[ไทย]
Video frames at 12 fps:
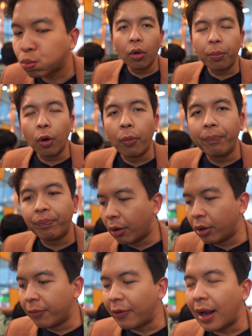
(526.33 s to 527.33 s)
กรุบๆเหนี
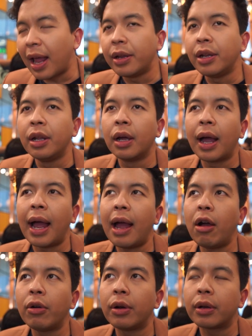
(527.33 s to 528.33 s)
ยวเน้อฝาลายนิดนึง
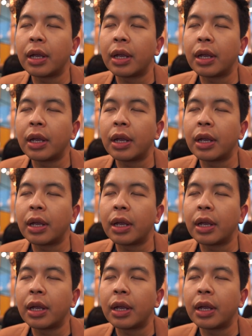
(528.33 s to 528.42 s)
ข้าว